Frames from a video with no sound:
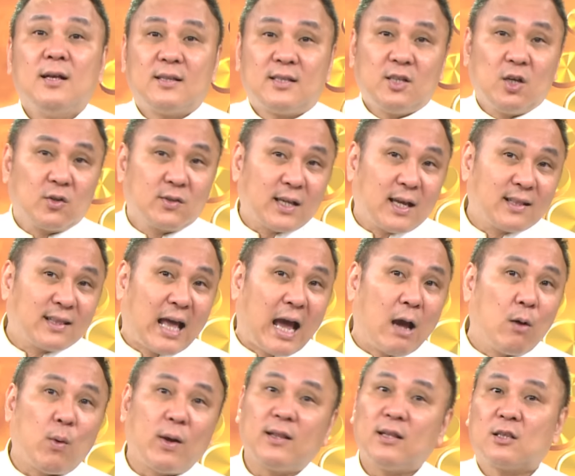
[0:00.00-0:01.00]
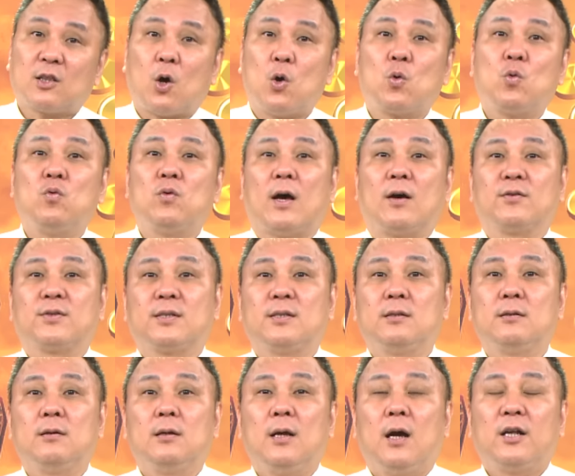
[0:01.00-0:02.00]
只有在台湾的投顾老
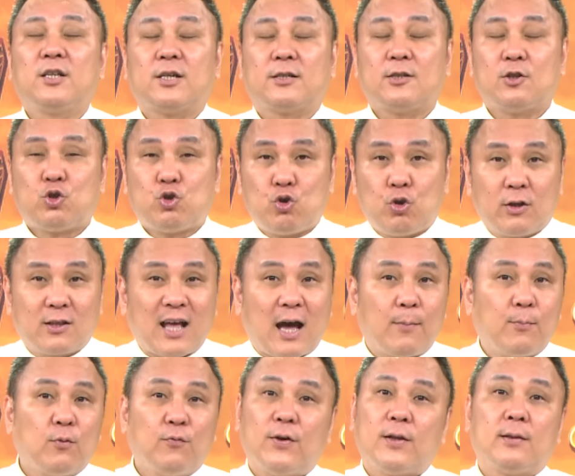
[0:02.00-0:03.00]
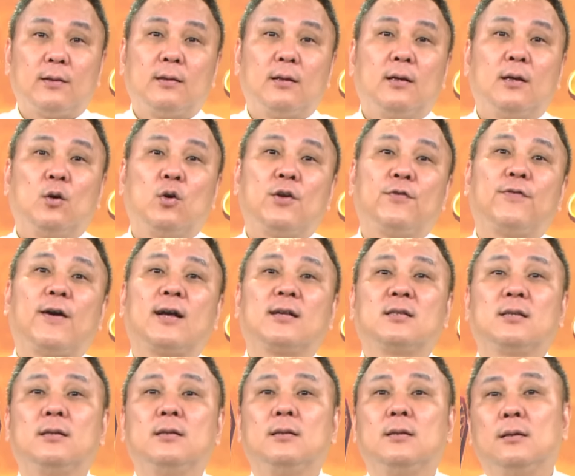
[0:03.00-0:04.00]
师，而且是绝大部分会发
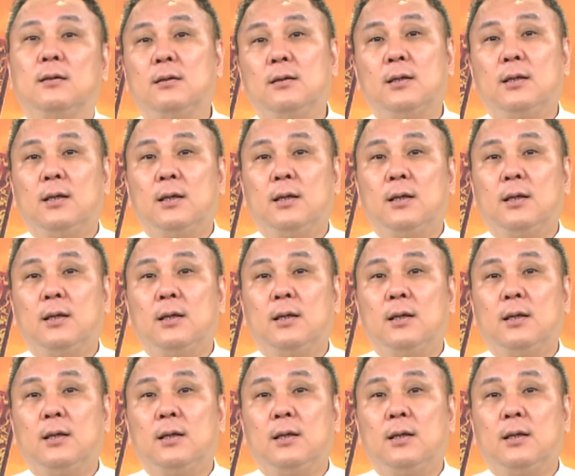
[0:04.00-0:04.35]
生的。